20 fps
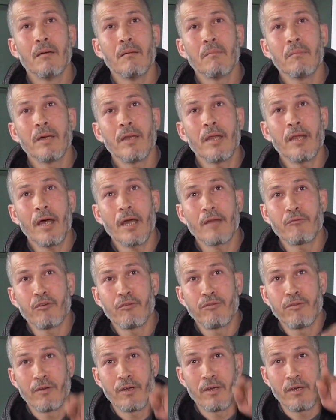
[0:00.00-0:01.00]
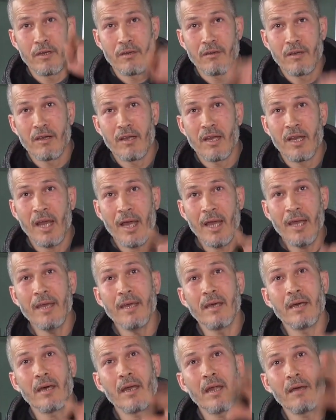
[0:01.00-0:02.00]
بغينا نعرفوا في
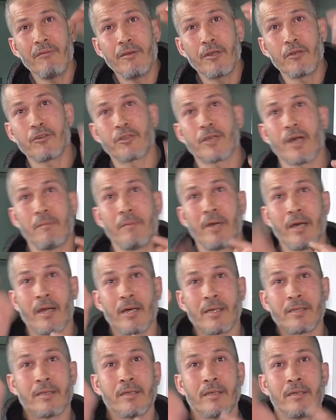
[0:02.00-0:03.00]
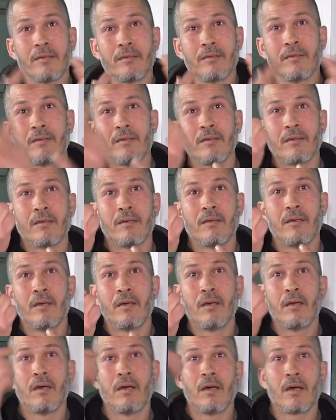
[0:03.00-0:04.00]
الحي راه فيه جوج كاميرات
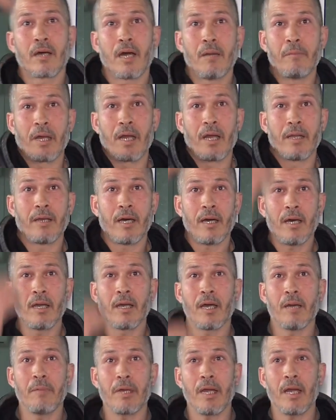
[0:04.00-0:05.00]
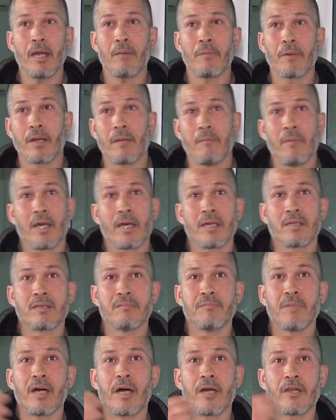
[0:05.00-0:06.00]
كاميرا لداخل كاميرا لبرا ملي
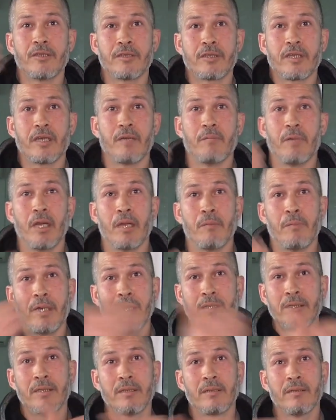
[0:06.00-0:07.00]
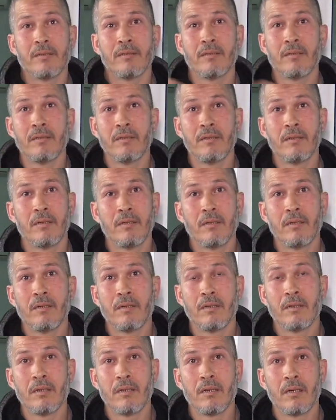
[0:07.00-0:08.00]
كتم خارج نتايا من البيت
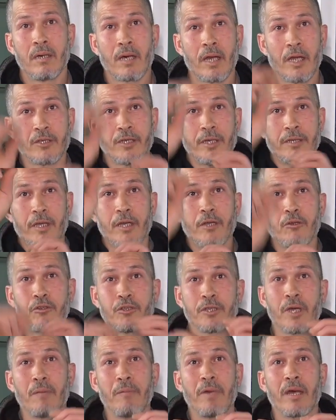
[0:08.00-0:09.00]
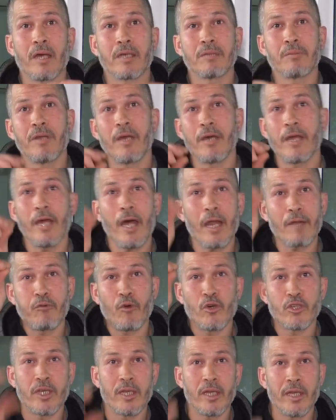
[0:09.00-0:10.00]
راه شادين جوج كاميرات بغينا
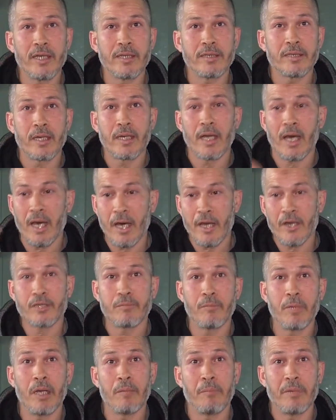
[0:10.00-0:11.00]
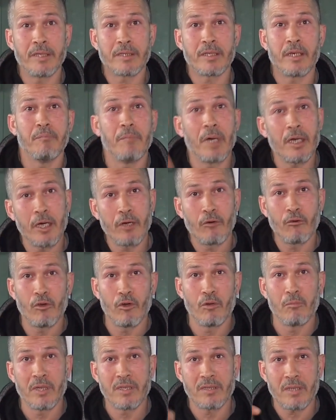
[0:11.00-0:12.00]
نعرفوا واش هذا الانسان خارج من البيت كما
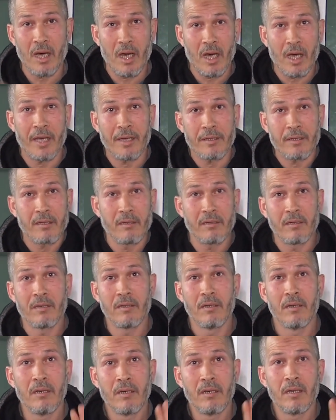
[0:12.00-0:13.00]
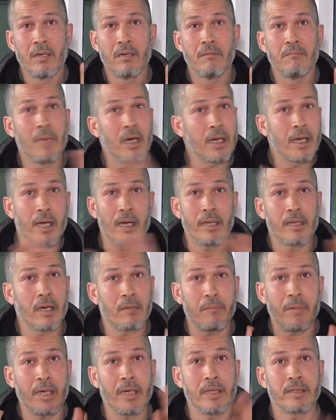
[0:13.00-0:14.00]
كيقولوا هما ساقط ما كيهضر
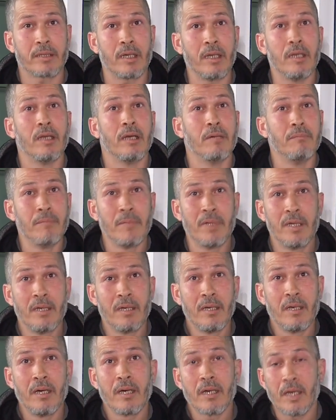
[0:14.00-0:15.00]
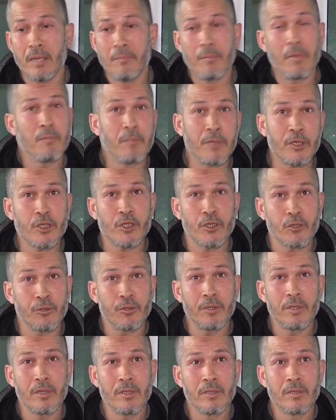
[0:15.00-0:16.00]
ما كيتكلم كما هما الشهود